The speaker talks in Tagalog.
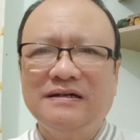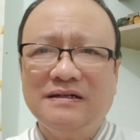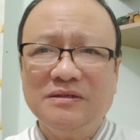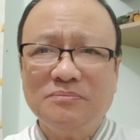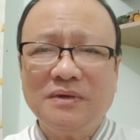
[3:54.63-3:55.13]

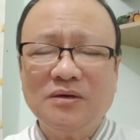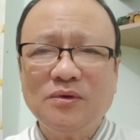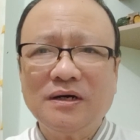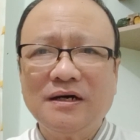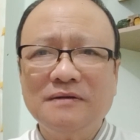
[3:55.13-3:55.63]

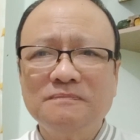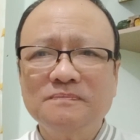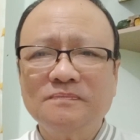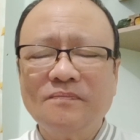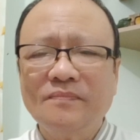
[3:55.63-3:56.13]
Halimbawa,
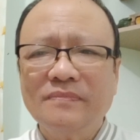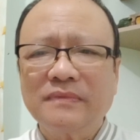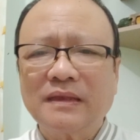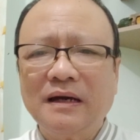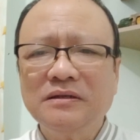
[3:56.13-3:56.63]

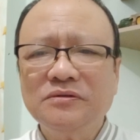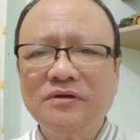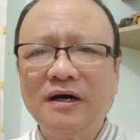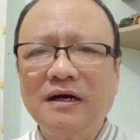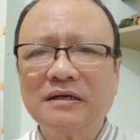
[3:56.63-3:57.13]
ano
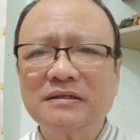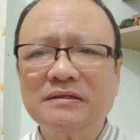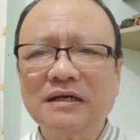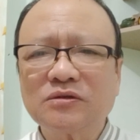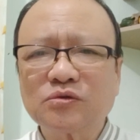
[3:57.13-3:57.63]

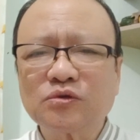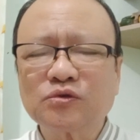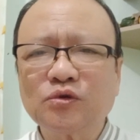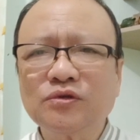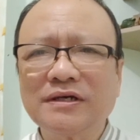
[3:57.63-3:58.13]
ang
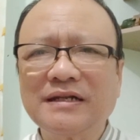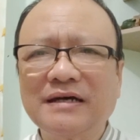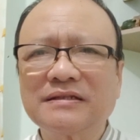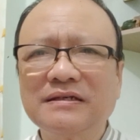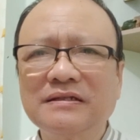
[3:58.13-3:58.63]
natututunan
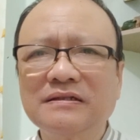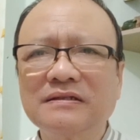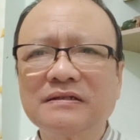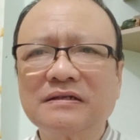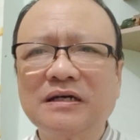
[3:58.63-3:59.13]

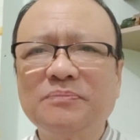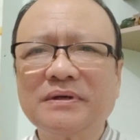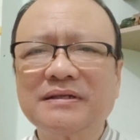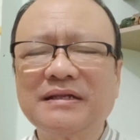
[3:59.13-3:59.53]
natin kapag